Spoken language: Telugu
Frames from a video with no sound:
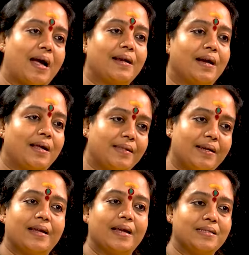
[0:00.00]
నాన్నగారి
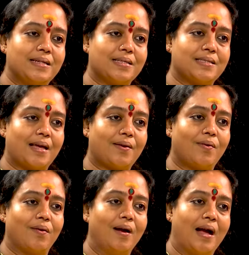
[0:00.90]
దగ్గర ఏం
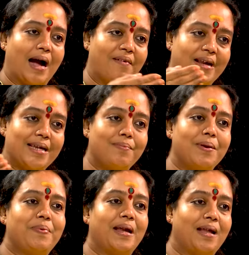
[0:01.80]
చేస్తారో అవన్నీ
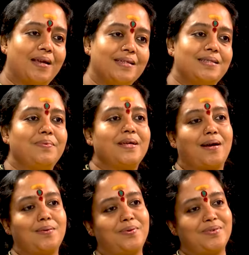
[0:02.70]
మీ పిల్లల నుంచి మీరు
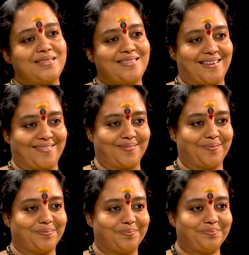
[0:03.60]
అనుభవిస్తారు
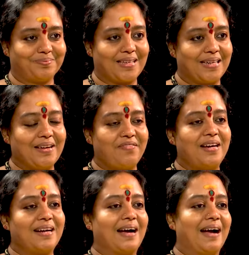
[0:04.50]

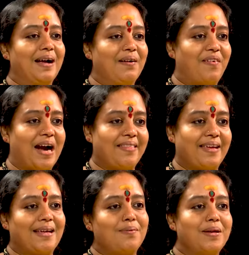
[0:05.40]
డెఫినెట్గా hmm. వాళ్ళ
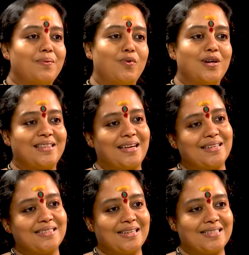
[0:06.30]
దగ్గర మీరు
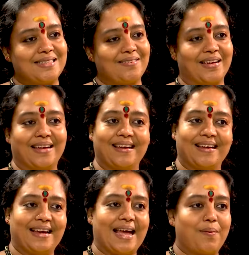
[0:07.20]
మొండితనం చేసినవి
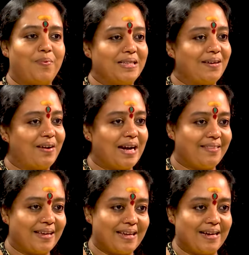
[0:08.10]
లేకపోతే వాళ్ళ
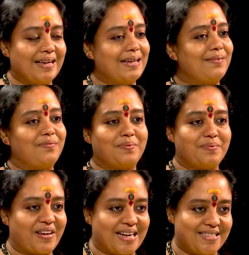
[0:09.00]
దగ్గర నేను
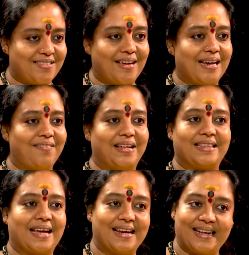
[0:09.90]
ఫ్రెండ్స్తో ఇలా
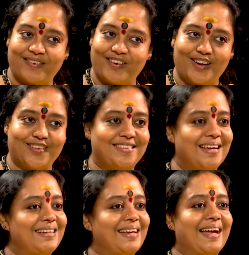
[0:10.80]
వెళ్తానంటే వాళ్ళు
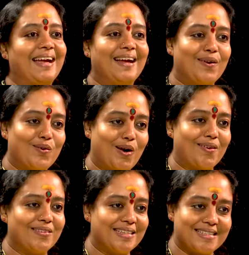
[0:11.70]
వద్దంటే
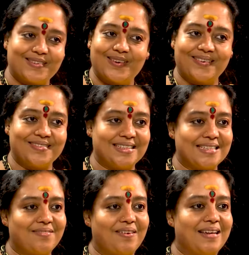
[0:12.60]
గొడవ చేసి గొడవ
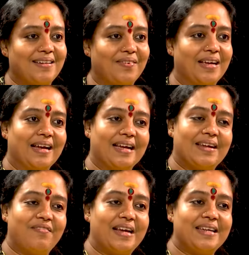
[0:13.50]
చేసి వెళ్ళినవి
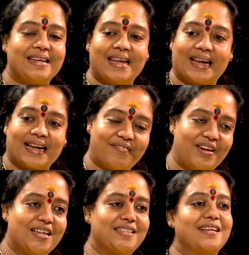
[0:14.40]
ఇవన్నీ ఇక్కడ
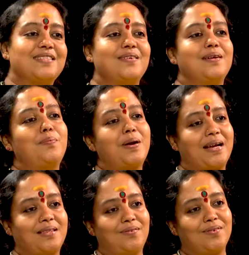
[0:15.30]
వీళ్ళు చేస్తున్నప్పుడు
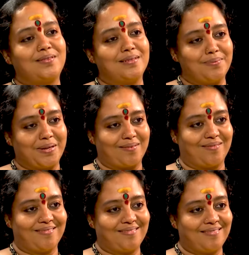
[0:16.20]
అర్థమవుతుంది మీకు
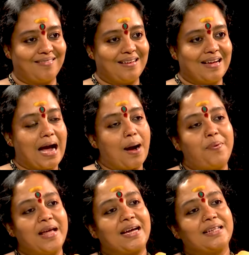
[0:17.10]
Hmm.
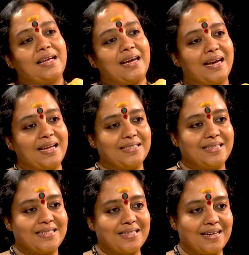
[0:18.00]
అప్పుడే కదా
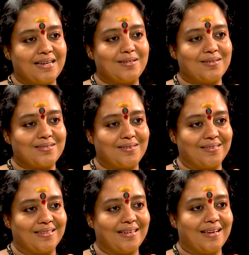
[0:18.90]
రియలైజేషన్ అన్నది
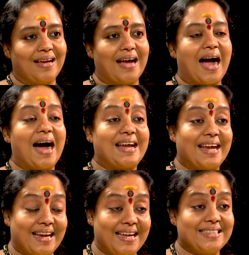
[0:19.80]
వస్తుంది ఆ
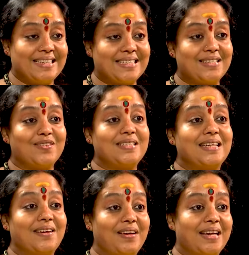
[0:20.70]
రియలైజేషన్
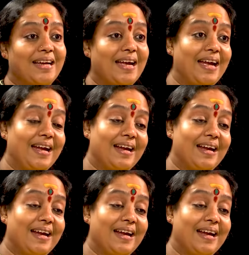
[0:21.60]
వచ్చే వరకే